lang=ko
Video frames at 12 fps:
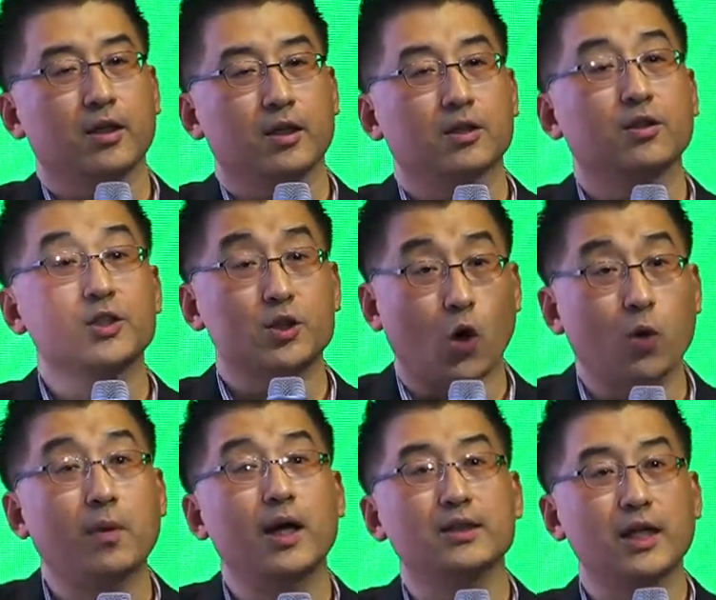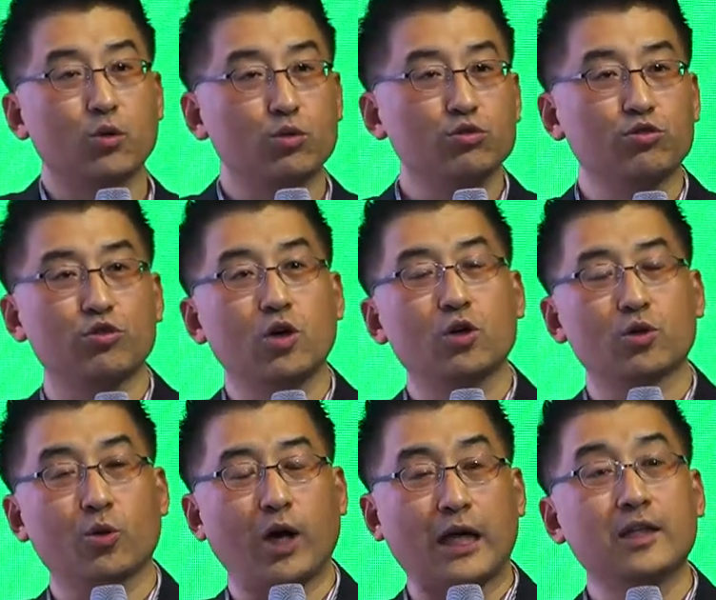그것이 정말 새로운
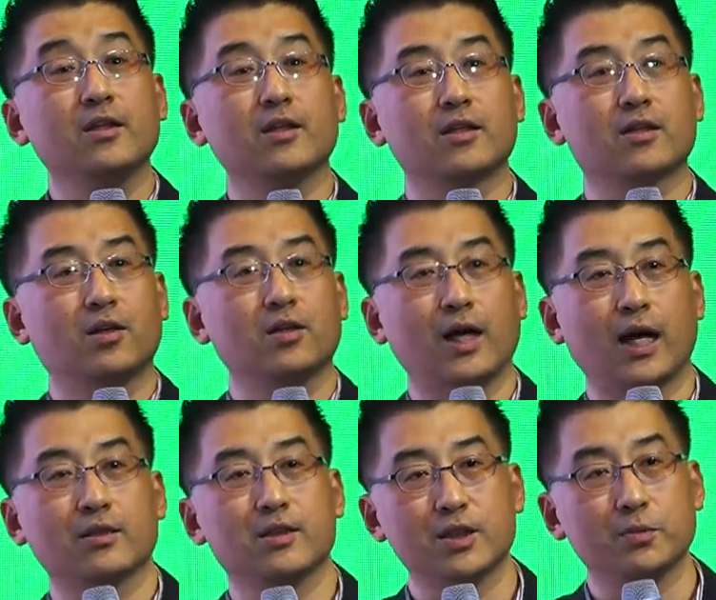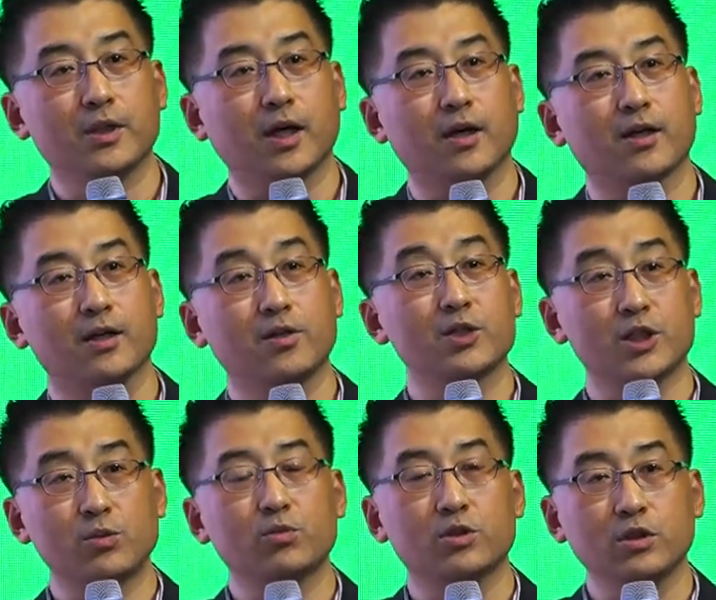균형으로 가는 그런 앙띠십이냐 이런
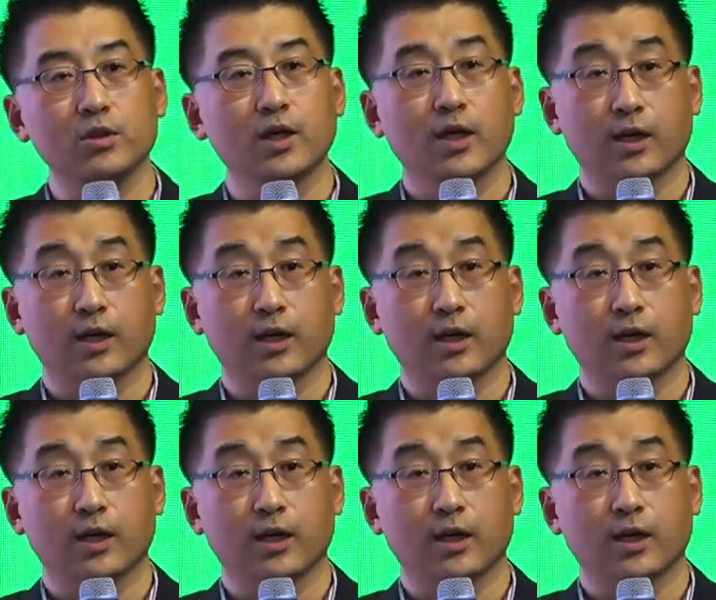질문은